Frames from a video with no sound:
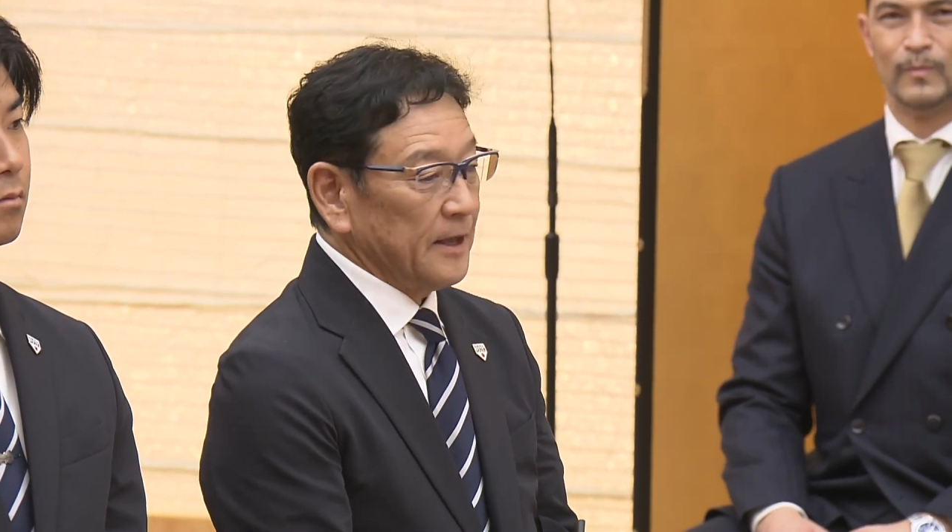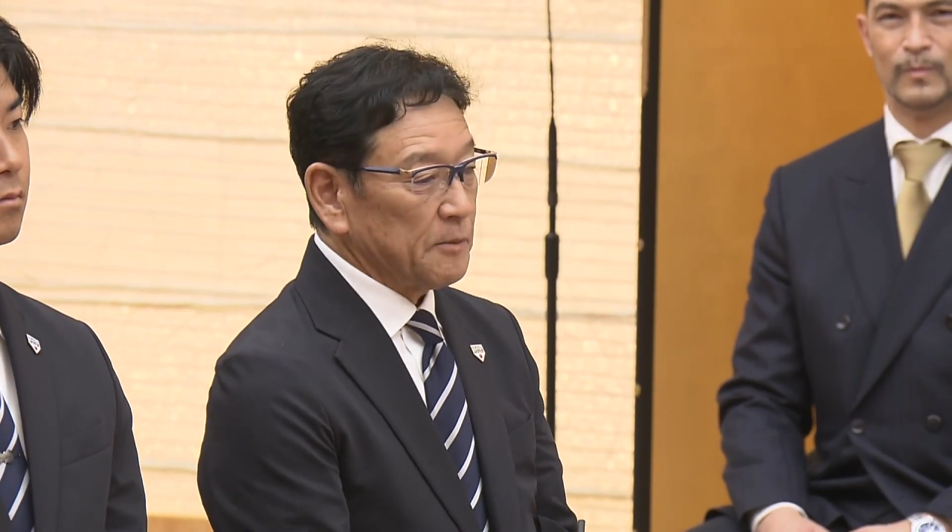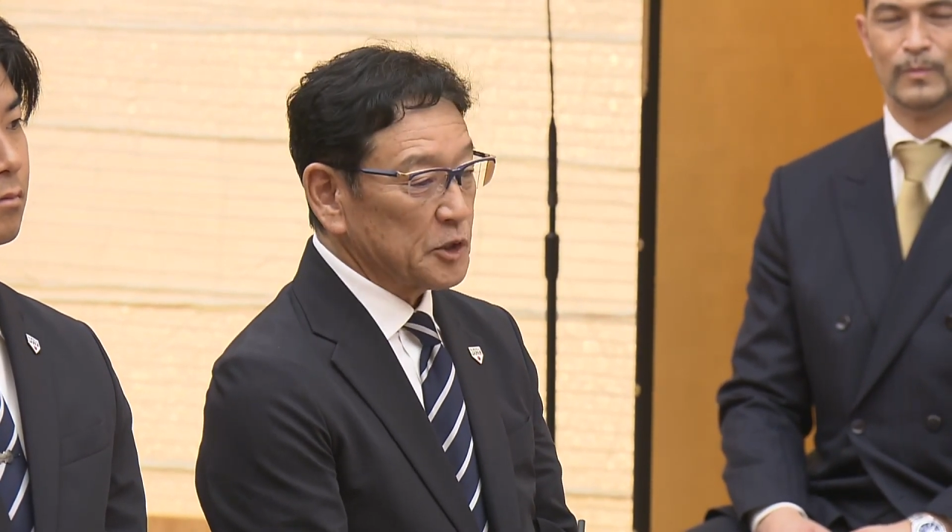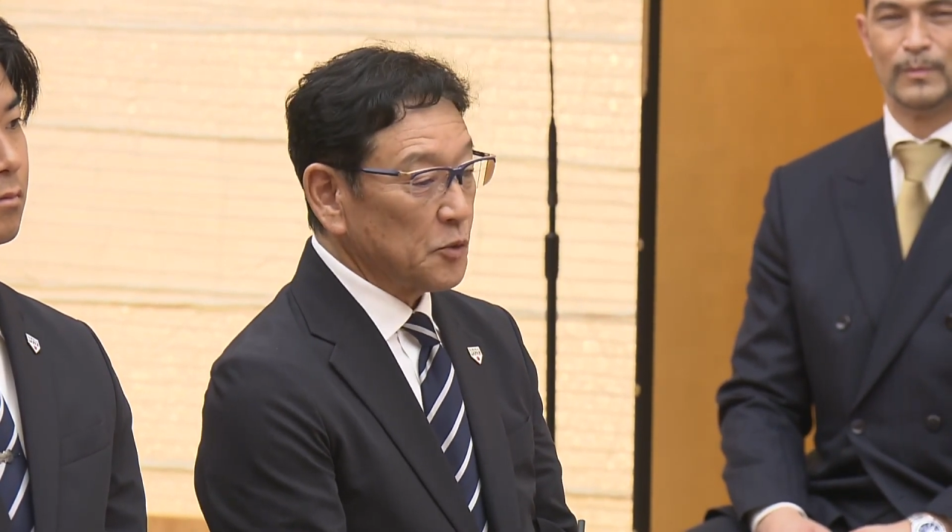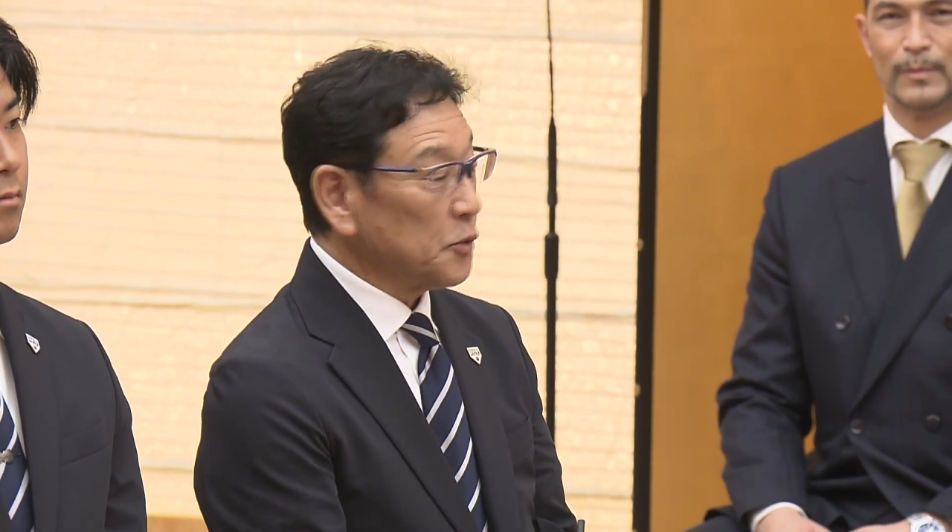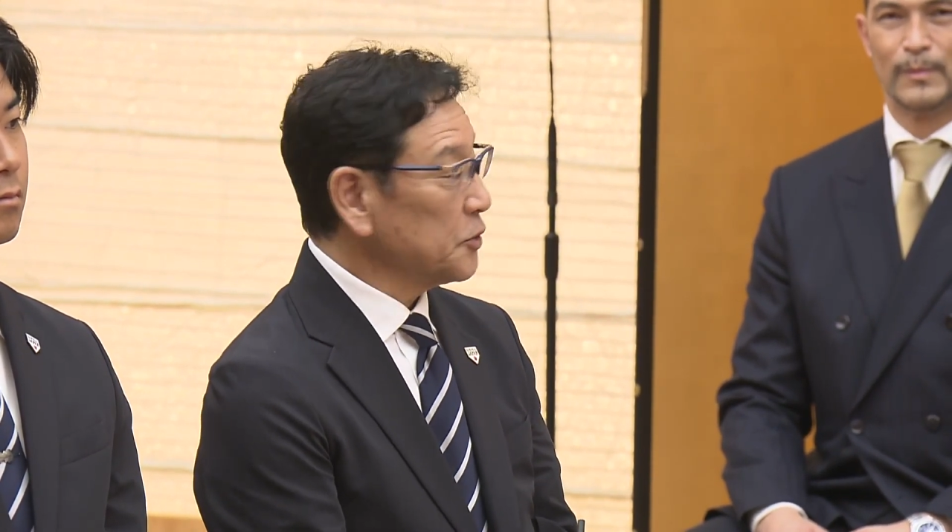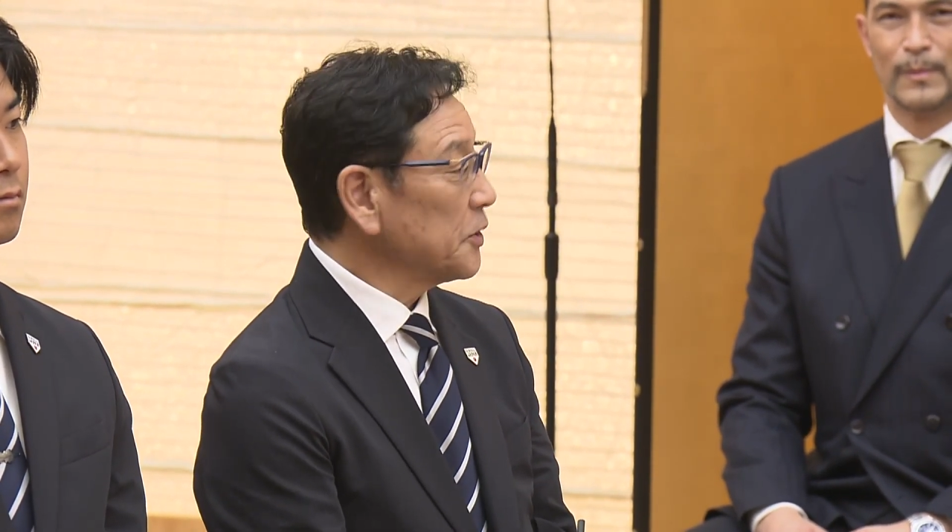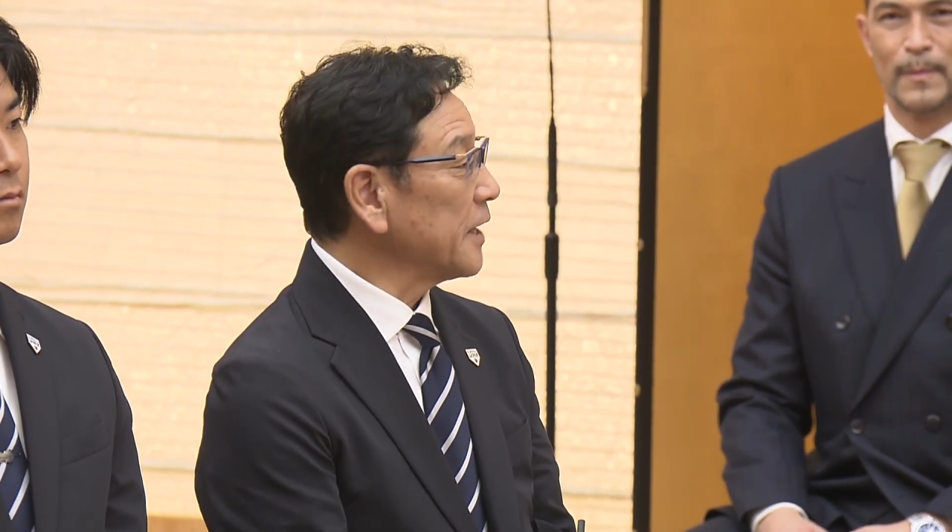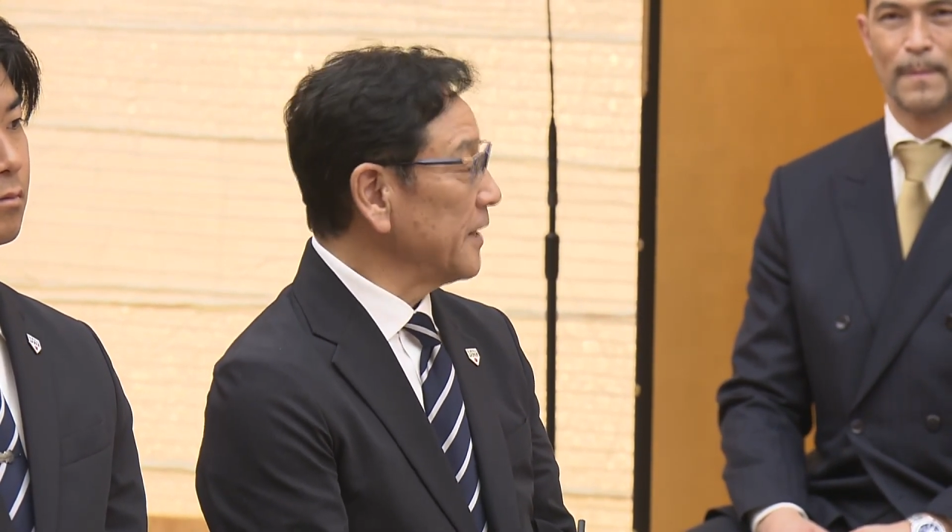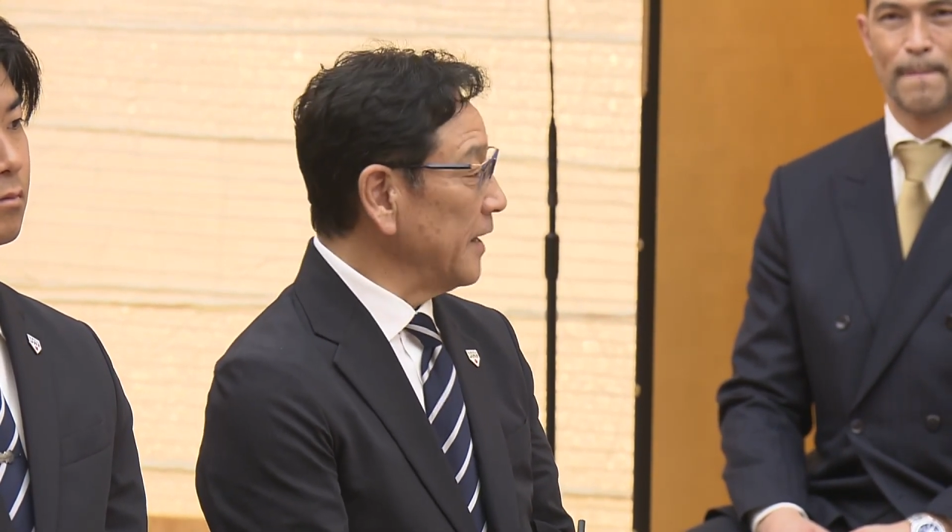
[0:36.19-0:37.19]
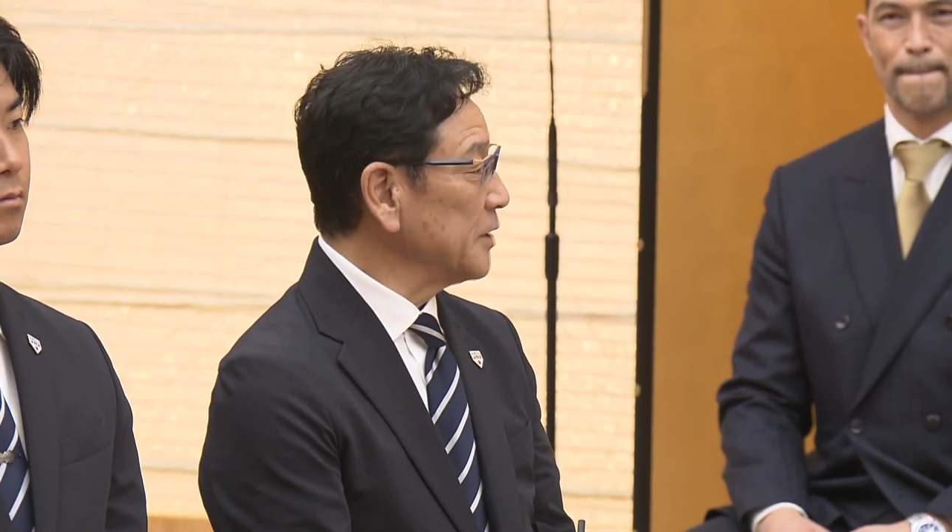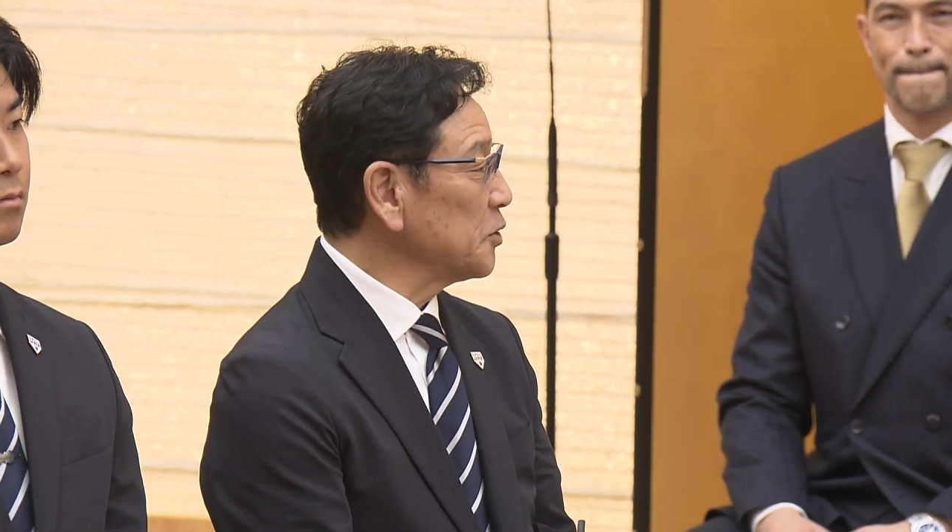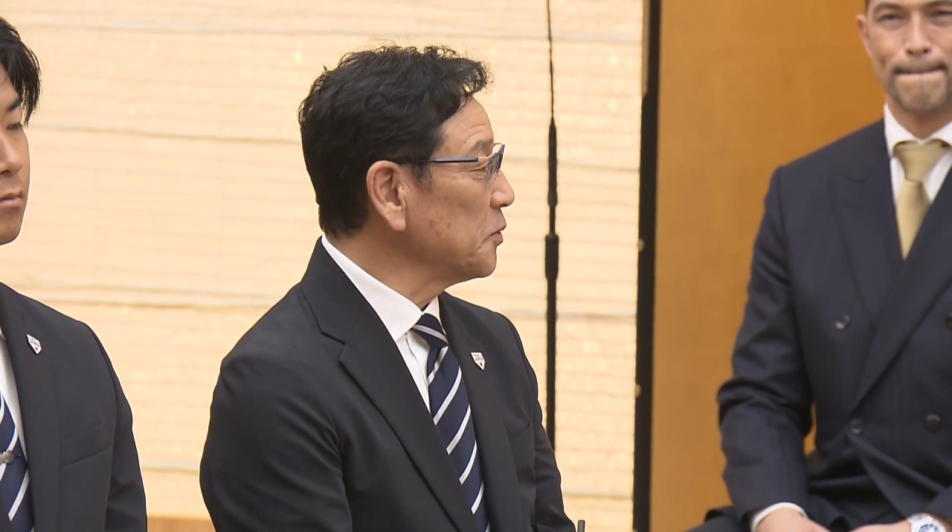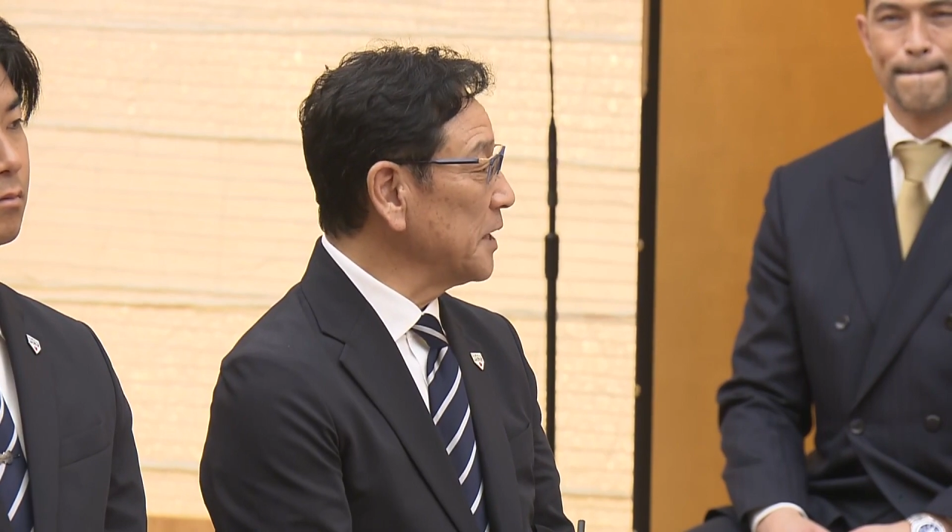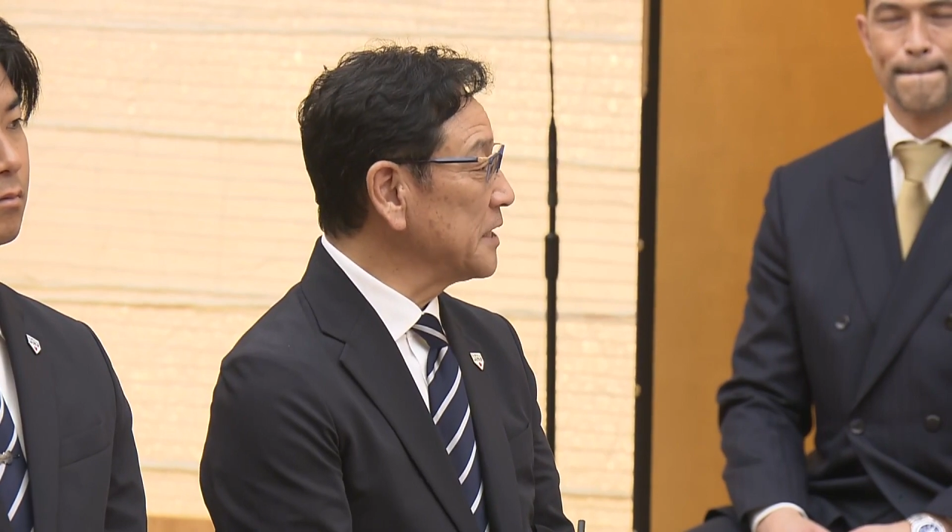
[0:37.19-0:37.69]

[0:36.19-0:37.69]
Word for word: 仕事なんでそのままいっ